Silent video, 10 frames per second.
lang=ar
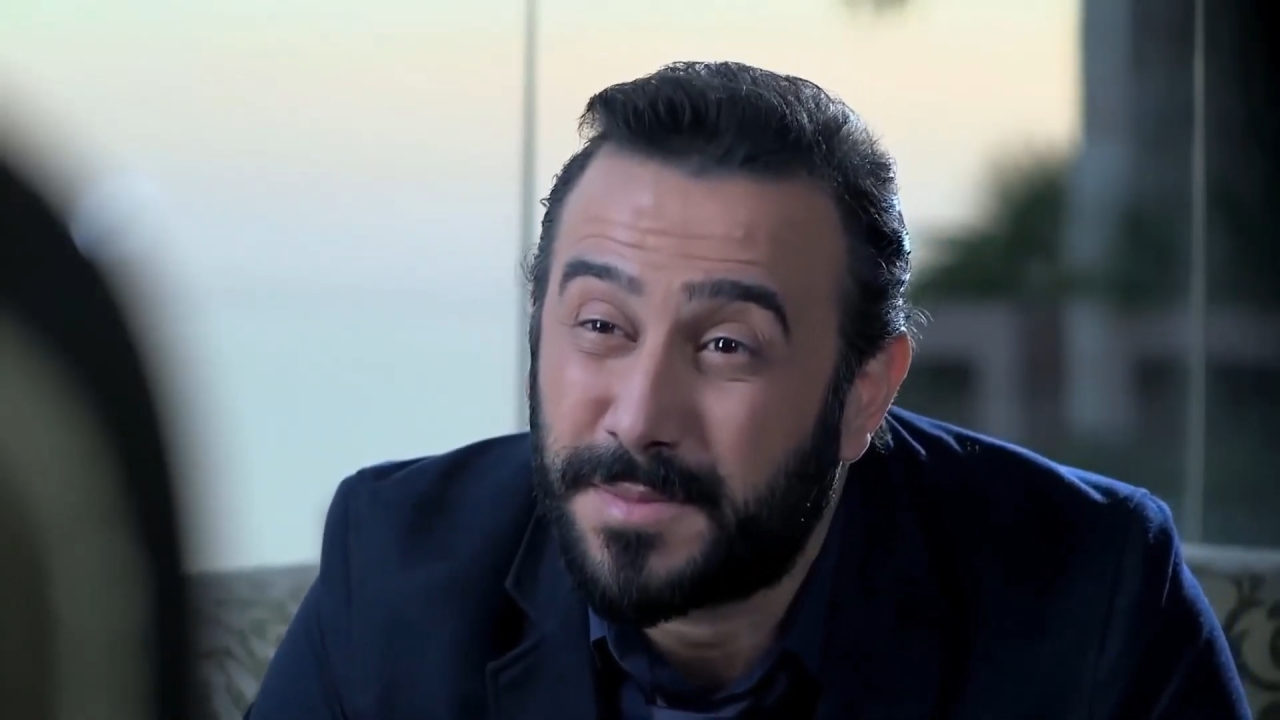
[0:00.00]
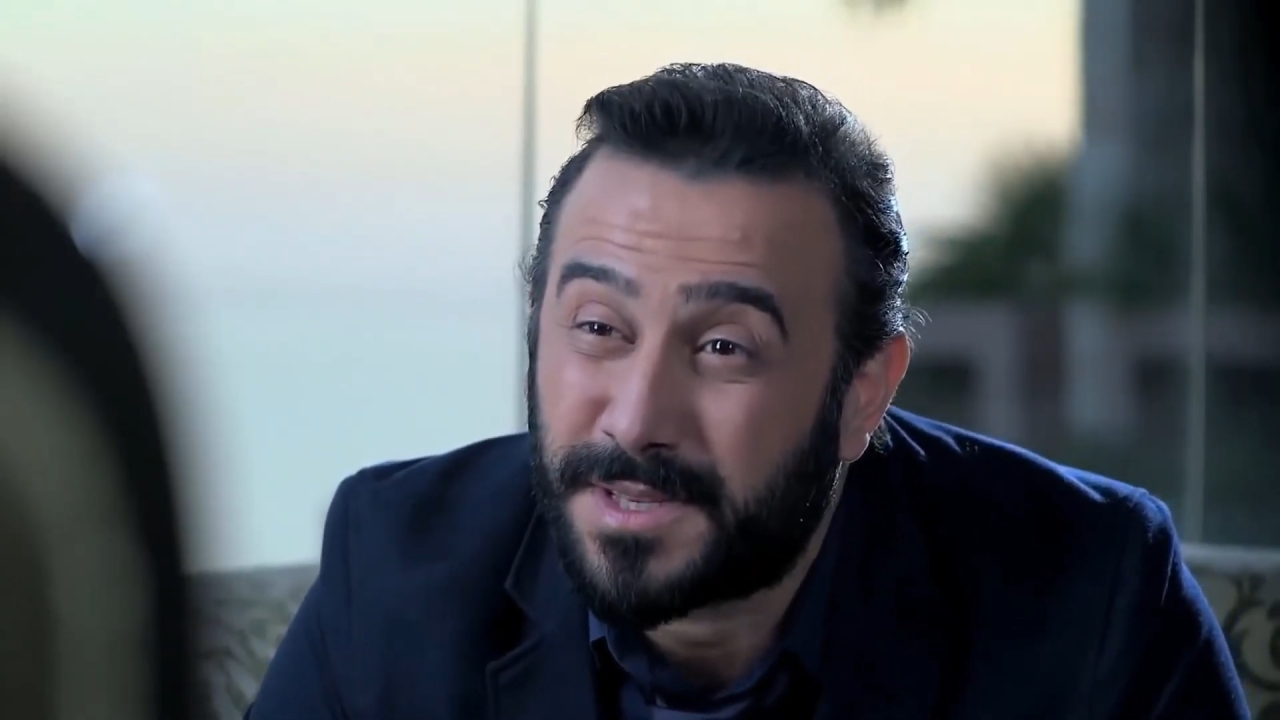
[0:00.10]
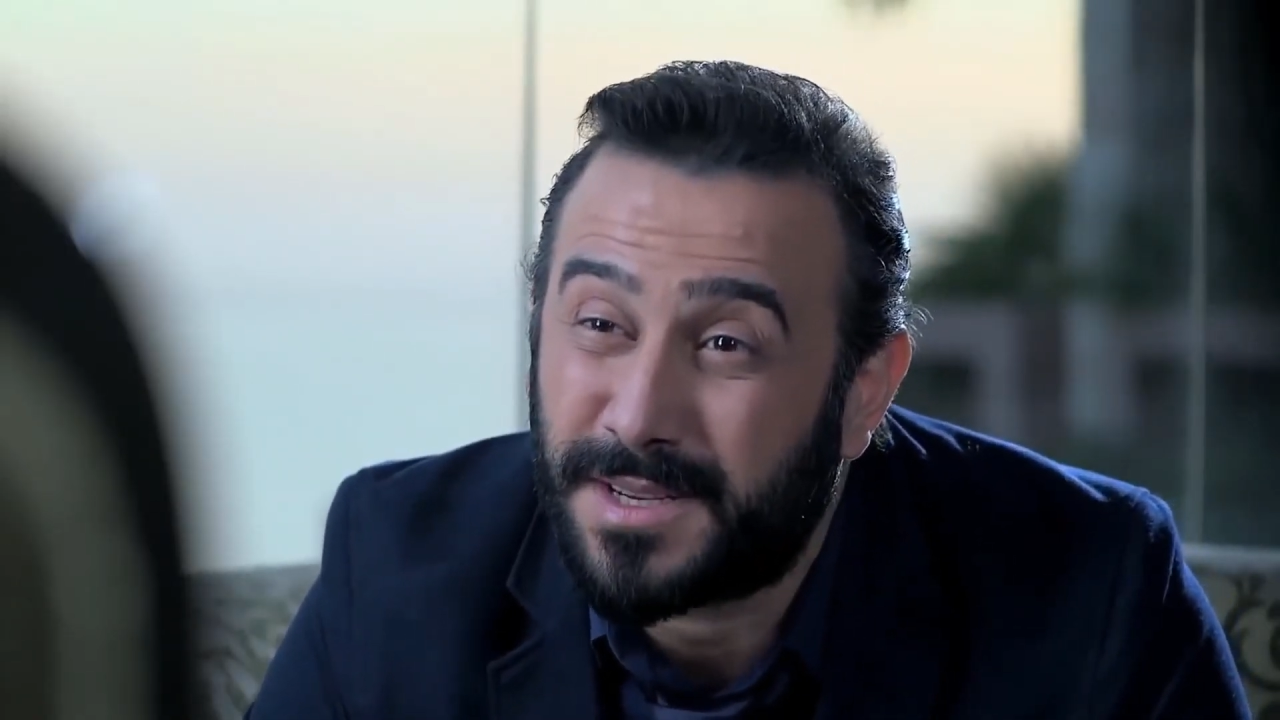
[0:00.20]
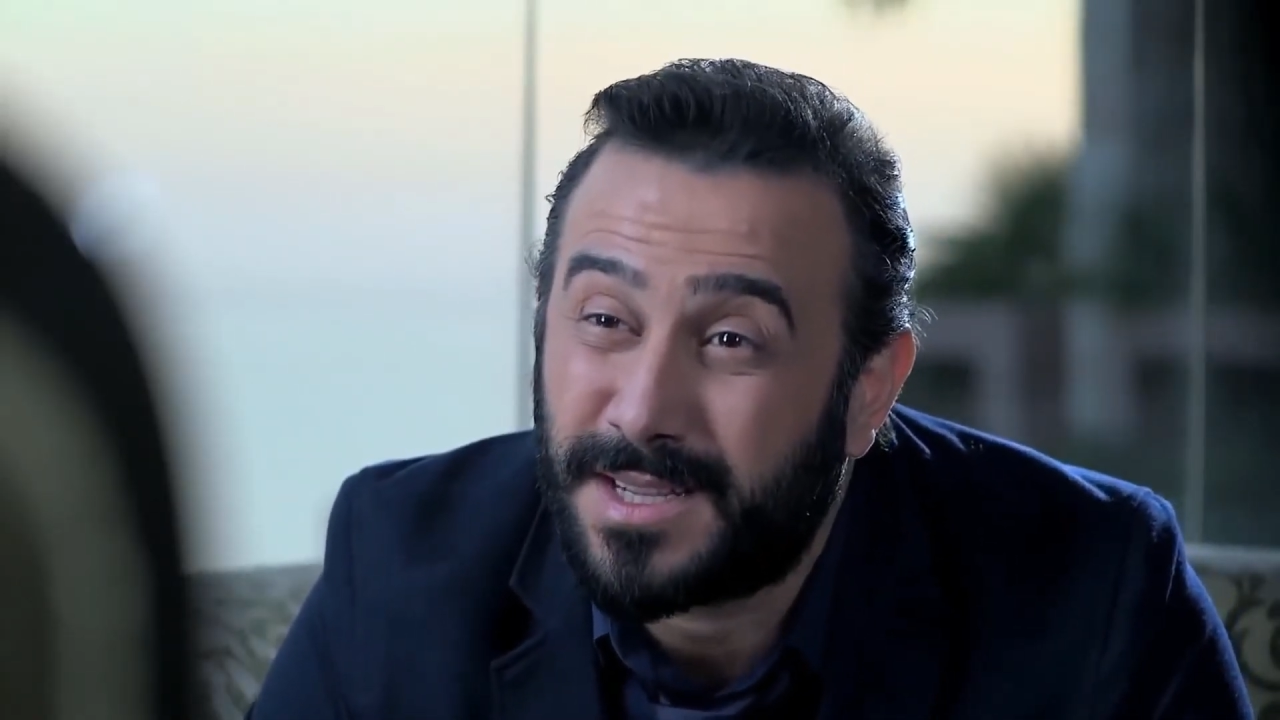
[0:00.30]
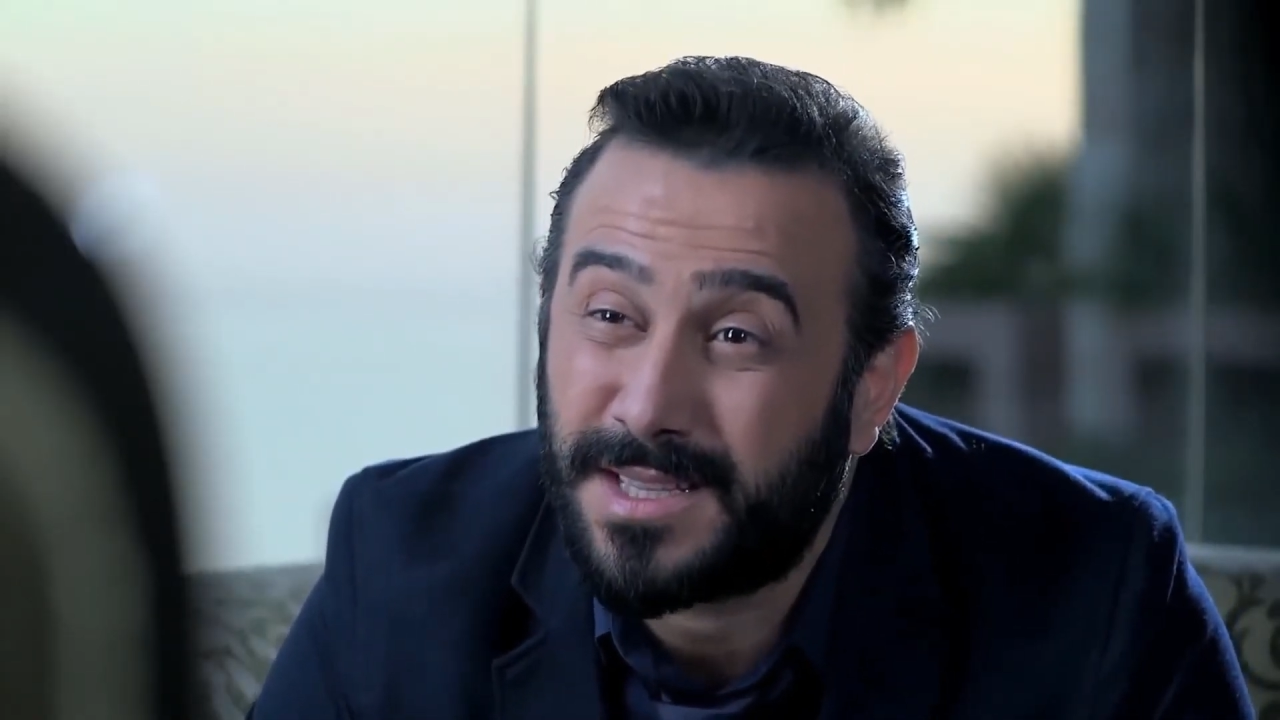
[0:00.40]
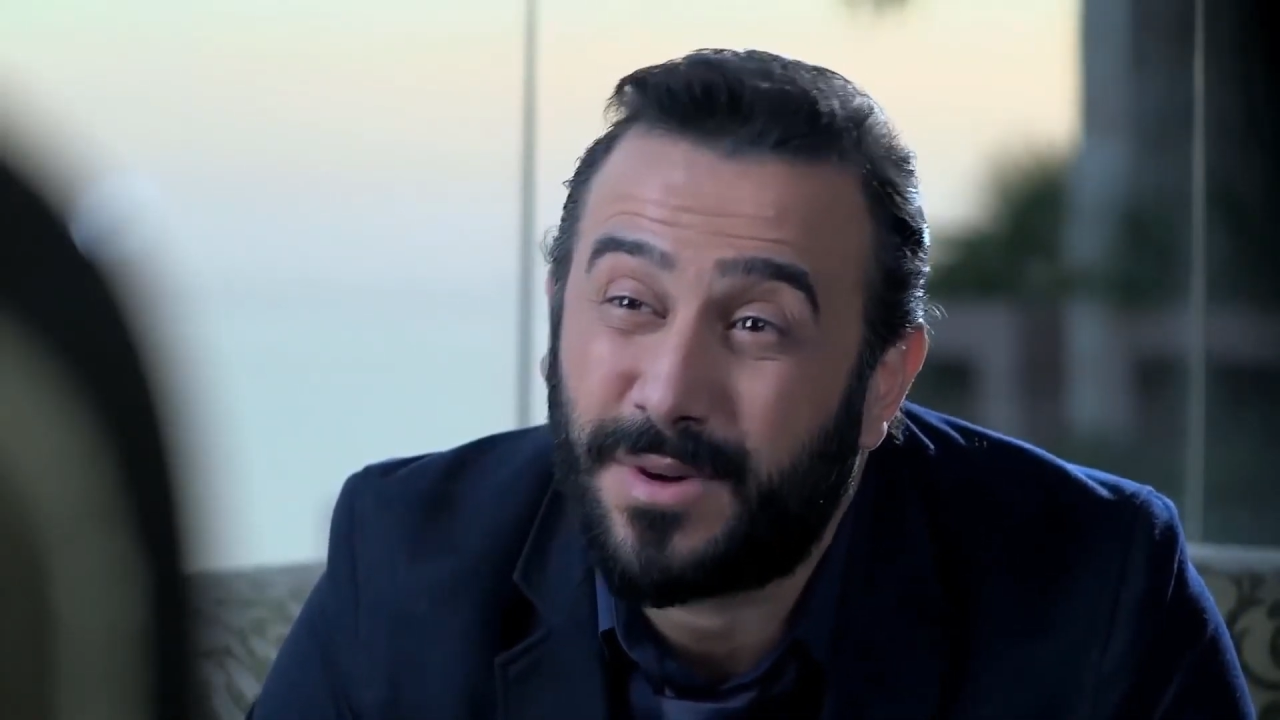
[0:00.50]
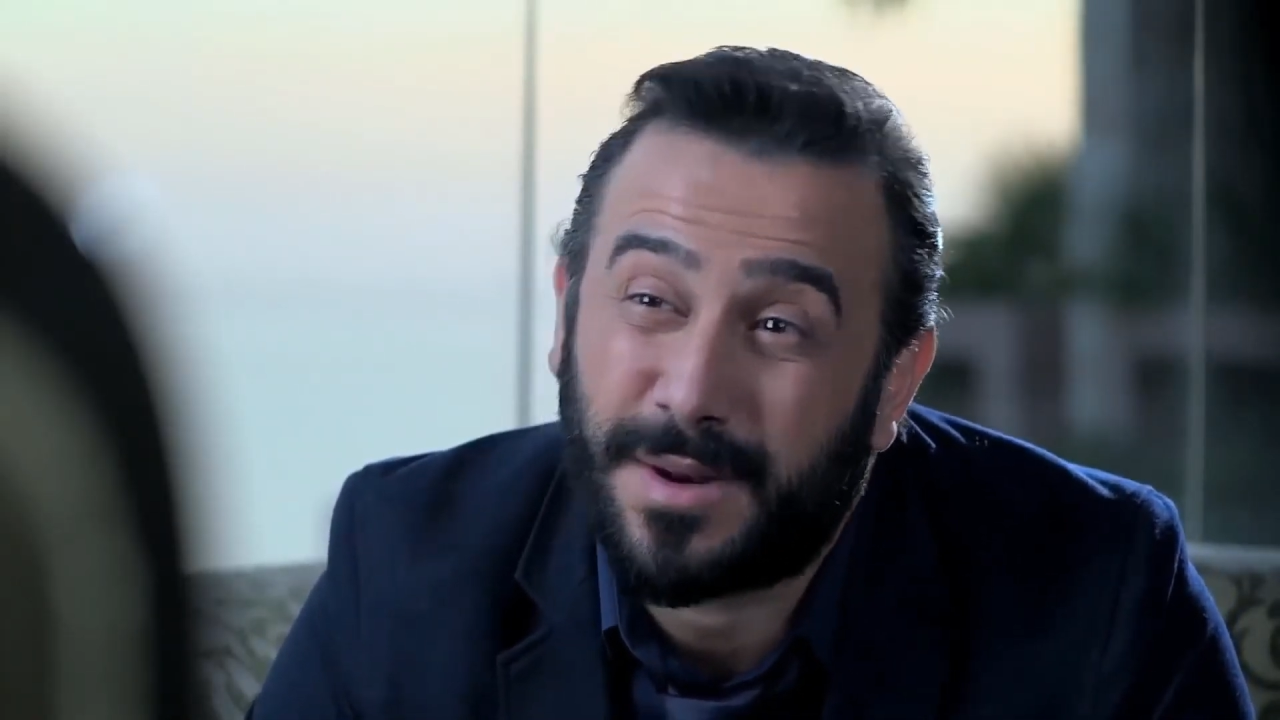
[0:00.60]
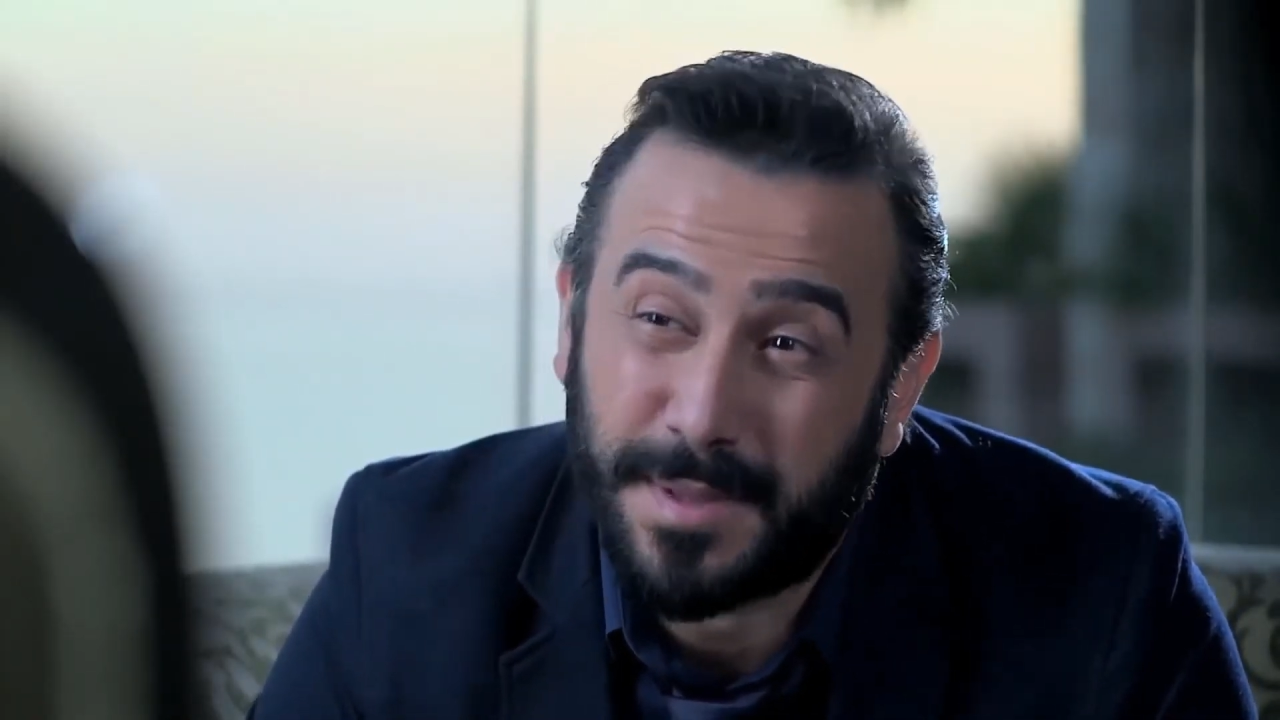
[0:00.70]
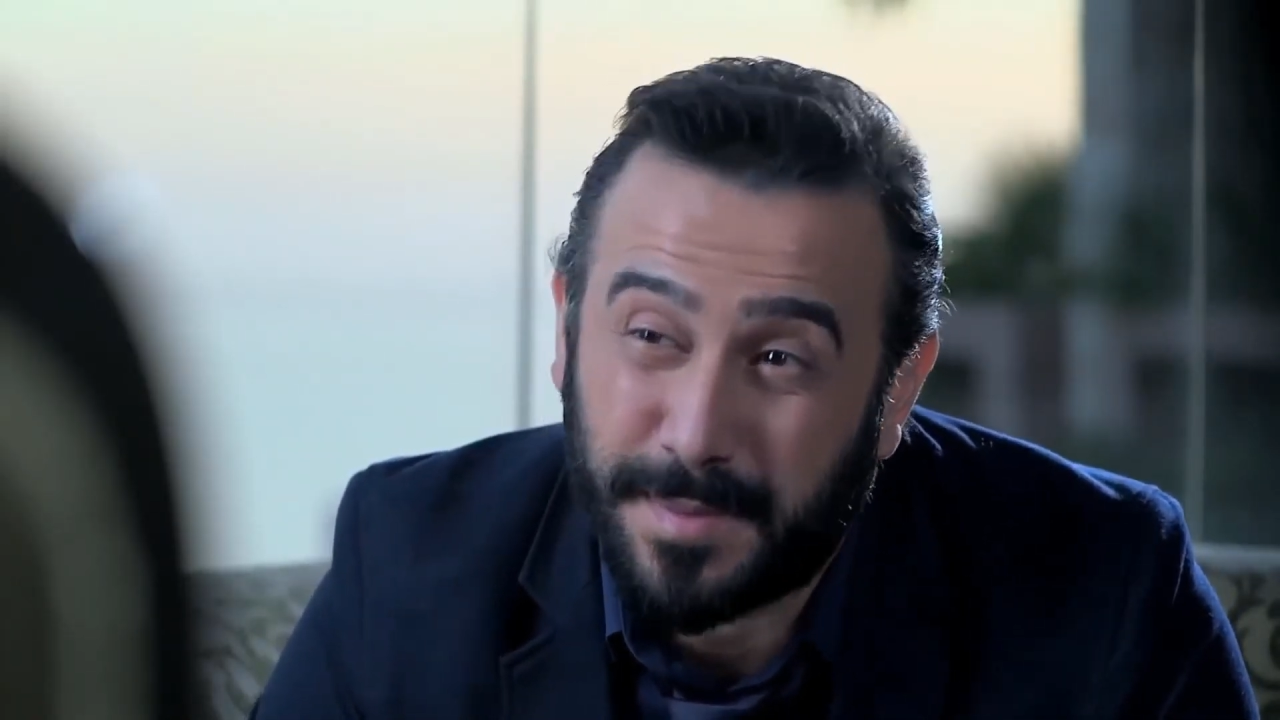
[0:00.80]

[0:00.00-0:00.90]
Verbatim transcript: مصرياتها وهربت